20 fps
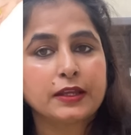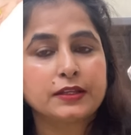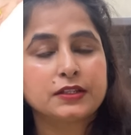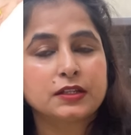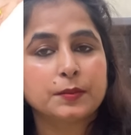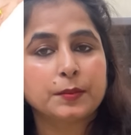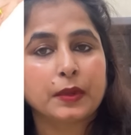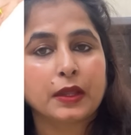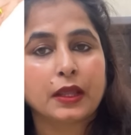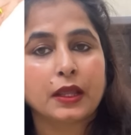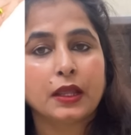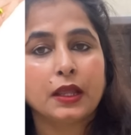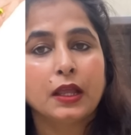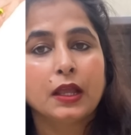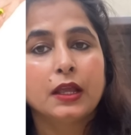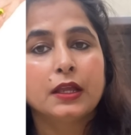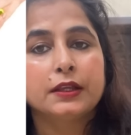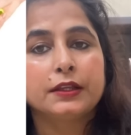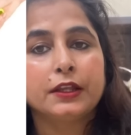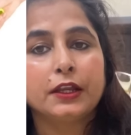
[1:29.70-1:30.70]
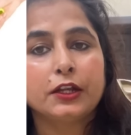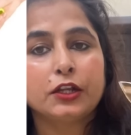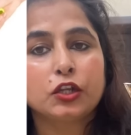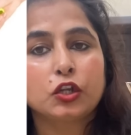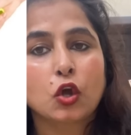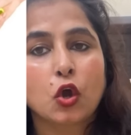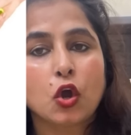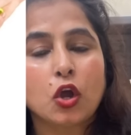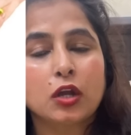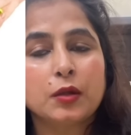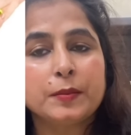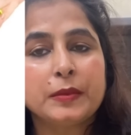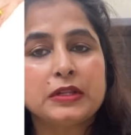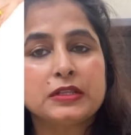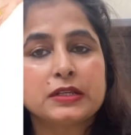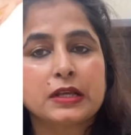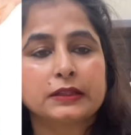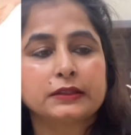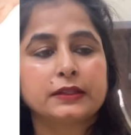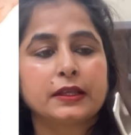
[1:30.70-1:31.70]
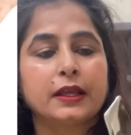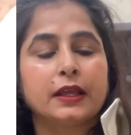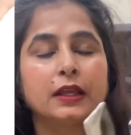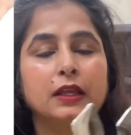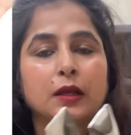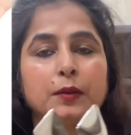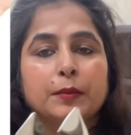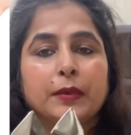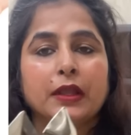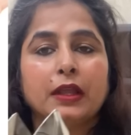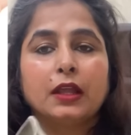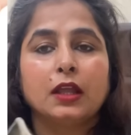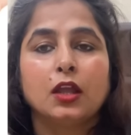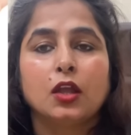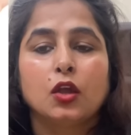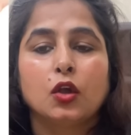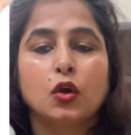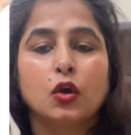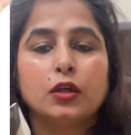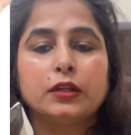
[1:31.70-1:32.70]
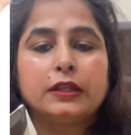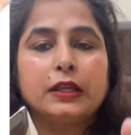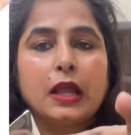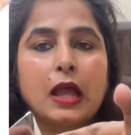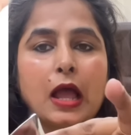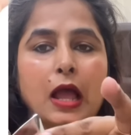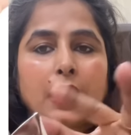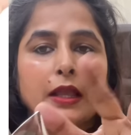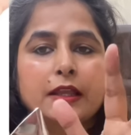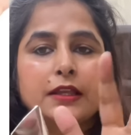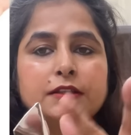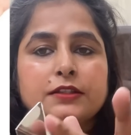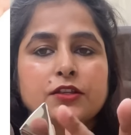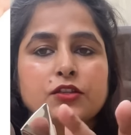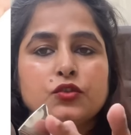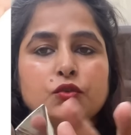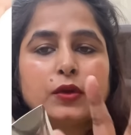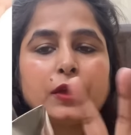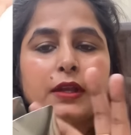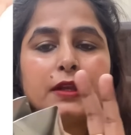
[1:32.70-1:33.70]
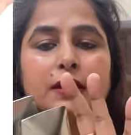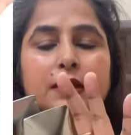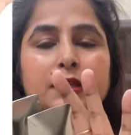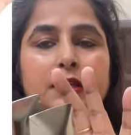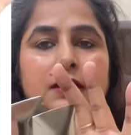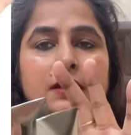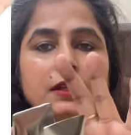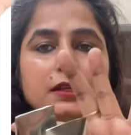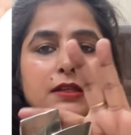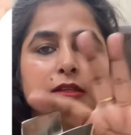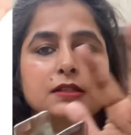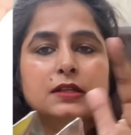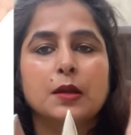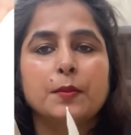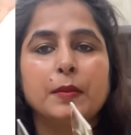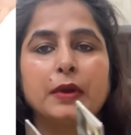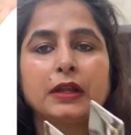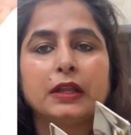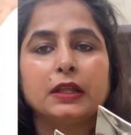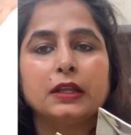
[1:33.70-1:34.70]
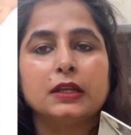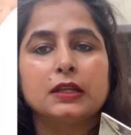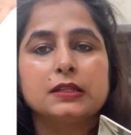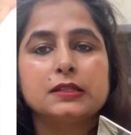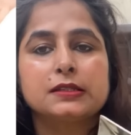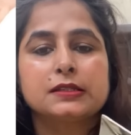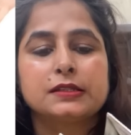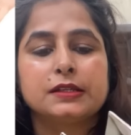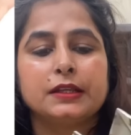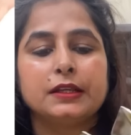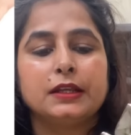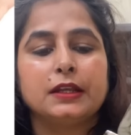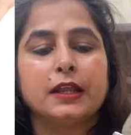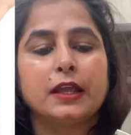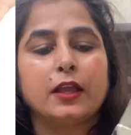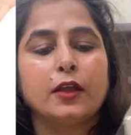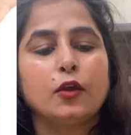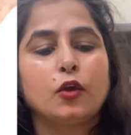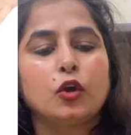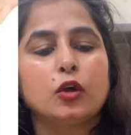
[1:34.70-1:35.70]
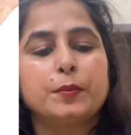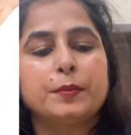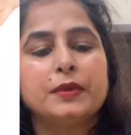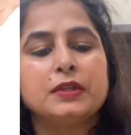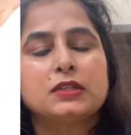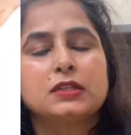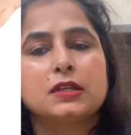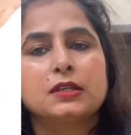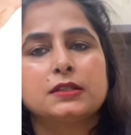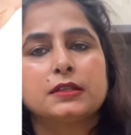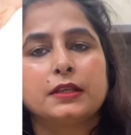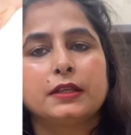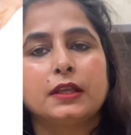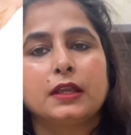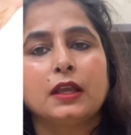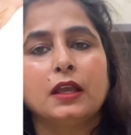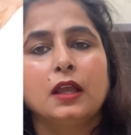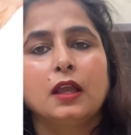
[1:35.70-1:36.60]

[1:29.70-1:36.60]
आइटम है ये टोंग मिल जाता है हमें और ये आगे से जो है ना ये इसका मटेरियल स्टील है और पीछे से ये